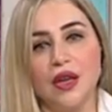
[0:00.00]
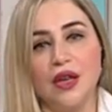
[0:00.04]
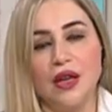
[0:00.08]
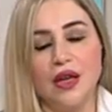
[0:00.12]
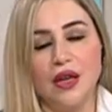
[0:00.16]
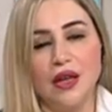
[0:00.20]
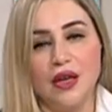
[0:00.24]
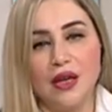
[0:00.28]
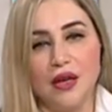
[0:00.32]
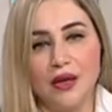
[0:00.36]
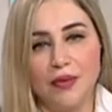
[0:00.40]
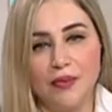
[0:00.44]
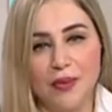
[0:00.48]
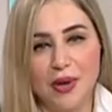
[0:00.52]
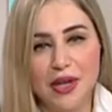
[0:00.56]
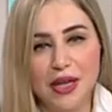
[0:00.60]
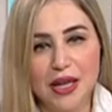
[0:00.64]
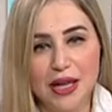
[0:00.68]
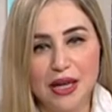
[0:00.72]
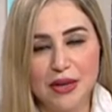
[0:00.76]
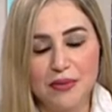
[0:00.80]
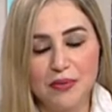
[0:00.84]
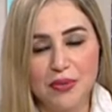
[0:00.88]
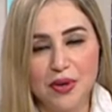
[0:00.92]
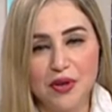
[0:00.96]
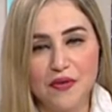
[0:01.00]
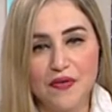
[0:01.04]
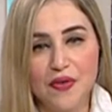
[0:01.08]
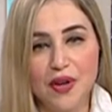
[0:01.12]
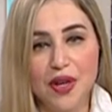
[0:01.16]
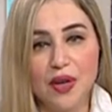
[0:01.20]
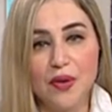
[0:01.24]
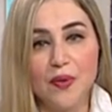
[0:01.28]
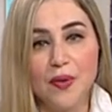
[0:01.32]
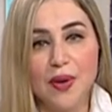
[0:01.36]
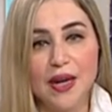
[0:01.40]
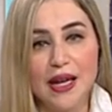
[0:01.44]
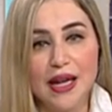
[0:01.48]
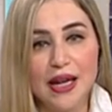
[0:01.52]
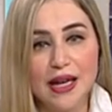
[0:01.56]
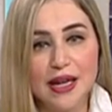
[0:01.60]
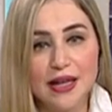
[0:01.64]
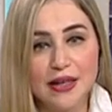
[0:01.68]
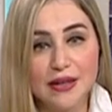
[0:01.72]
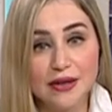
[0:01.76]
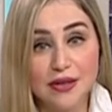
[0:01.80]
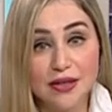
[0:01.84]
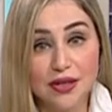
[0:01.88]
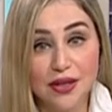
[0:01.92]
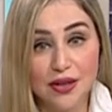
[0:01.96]
آه، بدات بالفعل
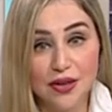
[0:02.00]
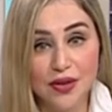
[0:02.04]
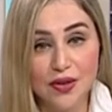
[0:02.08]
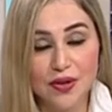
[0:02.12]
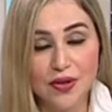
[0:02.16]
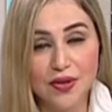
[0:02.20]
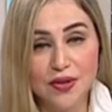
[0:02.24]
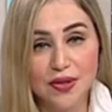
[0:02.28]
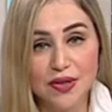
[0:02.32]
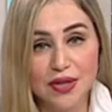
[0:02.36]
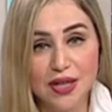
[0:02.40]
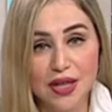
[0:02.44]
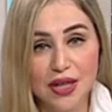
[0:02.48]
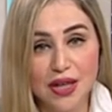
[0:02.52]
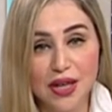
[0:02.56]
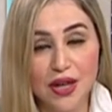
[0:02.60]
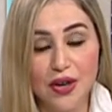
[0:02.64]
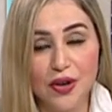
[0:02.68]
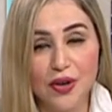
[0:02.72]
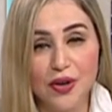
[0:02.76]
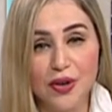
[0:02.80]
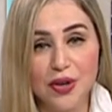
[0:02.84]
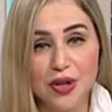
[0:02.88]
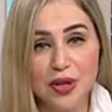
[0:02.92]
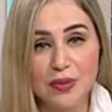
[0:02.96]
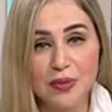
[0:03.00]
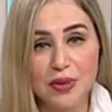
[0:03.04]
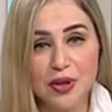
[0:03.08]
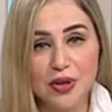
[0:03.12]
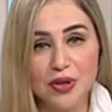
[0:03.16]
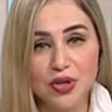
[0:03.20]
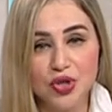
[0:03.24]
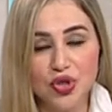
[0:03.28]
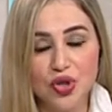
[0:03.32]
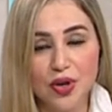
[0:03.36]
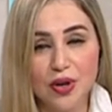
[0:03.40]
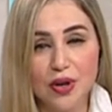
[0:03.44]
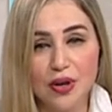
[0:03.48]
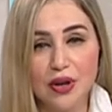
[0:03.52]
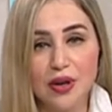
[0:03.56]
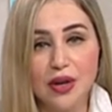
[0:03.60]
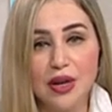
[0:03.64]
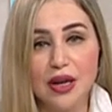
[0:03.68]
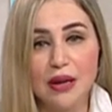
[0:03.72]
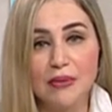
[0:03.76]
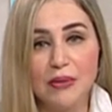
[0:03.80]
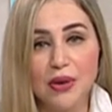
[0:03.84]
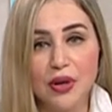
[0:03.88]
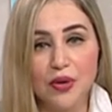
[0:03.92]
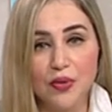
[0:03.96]
ولكن سنرى سيناء قريبا ان شاء الله
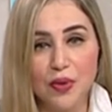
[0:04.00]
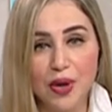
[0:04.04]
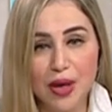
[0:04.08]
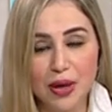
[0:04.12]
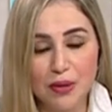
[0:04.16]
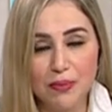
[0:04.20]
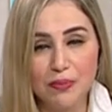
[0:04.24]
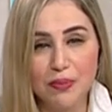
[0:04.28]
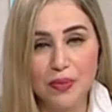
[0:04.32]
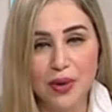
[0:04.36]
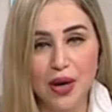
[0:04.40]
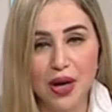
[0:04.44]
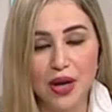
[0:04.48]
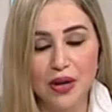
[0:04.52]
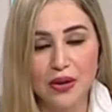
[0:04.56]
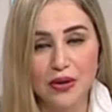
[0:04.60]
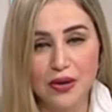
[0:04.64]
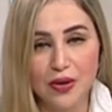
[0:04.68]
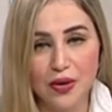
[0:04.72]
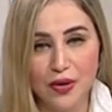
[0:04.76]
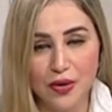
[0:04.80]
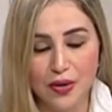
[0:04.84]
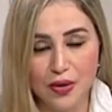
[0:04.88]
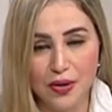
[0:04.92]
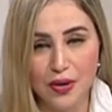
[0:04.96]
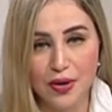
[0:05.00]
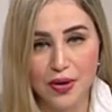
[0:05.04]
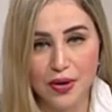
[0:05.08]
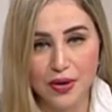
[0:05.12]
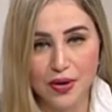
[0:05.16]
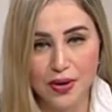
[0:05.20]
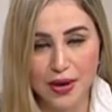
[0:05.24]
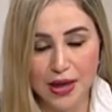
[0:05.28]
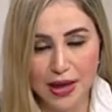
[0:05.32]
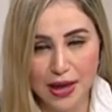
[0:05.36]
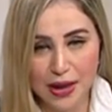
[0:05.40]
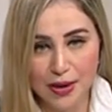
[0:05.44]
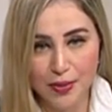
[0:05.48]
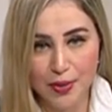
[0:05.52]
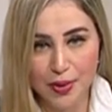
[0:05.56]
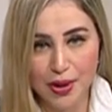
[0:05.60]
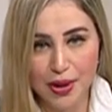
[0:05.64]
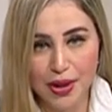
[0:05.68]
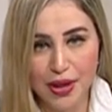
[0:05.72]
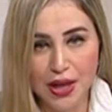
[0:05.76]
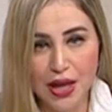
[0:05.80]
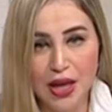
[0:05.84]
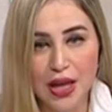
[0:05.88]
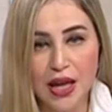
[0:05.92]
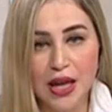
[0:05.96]
كما نحب ان نراها دائما
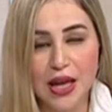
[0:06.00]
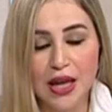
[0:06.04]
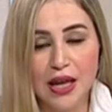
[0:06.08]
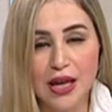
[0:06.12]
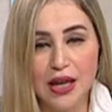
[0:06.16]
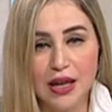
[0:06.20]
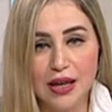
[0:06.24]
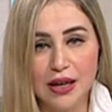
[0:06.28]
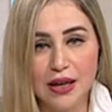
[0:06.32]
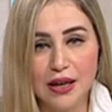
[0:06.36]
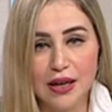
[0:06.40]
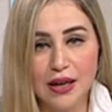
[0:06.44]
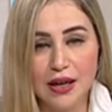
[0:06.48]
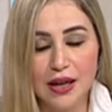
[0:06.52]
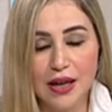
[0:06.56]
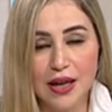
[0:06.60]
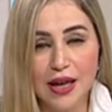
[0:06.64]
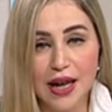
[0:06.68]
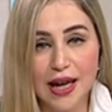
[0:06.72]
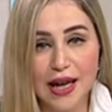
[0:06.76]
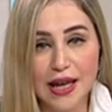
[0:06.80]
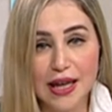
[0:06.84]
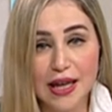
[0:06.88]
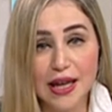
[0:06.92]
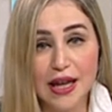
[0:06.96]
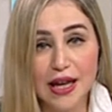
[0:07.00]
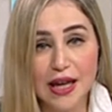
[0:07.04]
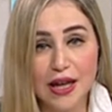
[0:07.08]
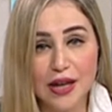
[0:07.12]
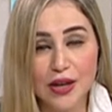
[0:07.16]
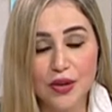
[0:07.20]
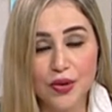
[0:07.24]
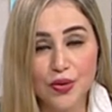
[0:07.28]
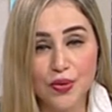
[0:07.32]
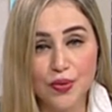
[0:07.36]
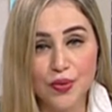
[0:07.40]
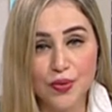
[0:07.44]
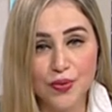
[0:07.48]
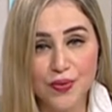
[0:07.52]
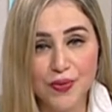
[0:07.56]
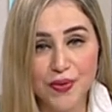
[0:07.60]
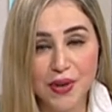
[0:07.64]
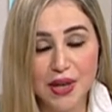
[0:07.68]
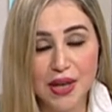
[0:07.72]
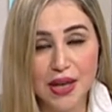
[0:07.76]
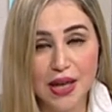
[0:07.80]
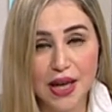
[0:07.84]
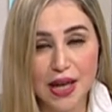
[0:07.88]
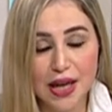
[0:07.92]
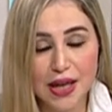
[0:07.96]
آه، الحقيقه انه
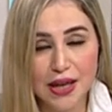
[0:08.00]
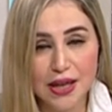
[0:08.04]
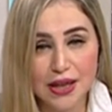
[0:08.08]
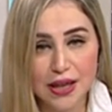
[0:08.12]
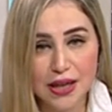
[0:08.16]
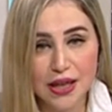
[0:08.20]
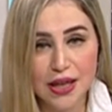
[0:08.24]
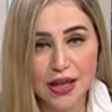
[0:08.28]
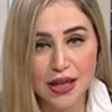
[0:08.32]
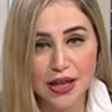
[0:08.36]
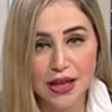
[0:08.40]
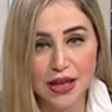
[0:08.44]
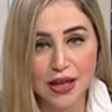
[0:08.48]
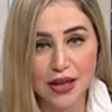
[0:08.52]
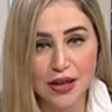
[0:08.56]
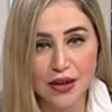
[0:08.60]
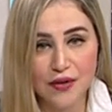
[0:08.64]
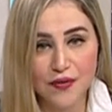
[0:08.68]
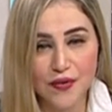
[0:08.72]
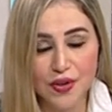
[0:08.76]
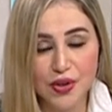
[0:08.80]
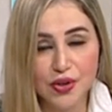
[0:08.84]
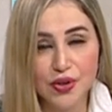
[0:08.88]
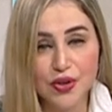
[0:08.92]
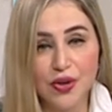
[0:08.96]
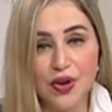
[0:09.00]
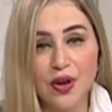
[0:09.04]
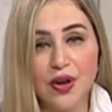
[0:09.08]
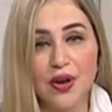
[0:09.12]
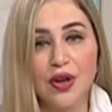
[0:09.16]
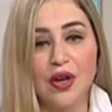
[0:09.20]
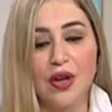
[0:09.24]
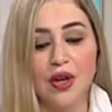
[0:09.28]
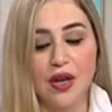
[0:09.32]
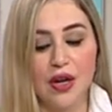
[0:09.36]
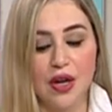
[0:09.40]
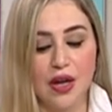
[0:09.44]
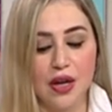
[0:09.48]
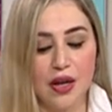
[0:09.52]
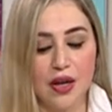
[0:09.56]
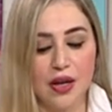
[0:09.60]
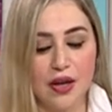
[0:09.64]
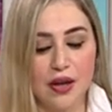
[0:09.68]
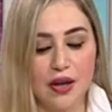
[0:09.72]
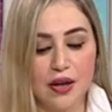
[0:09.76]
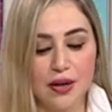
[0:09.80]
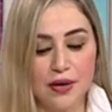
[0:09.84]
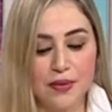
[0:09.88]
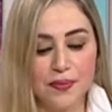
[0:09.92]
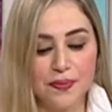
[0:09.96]
في هذه الفتره
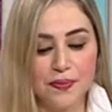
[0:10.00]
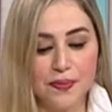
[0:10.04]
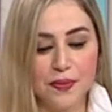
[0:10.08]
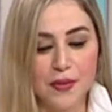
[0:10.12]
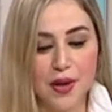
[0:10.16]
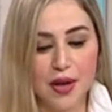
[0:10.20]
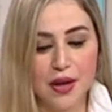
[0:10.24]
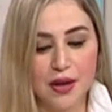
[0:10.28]
آه،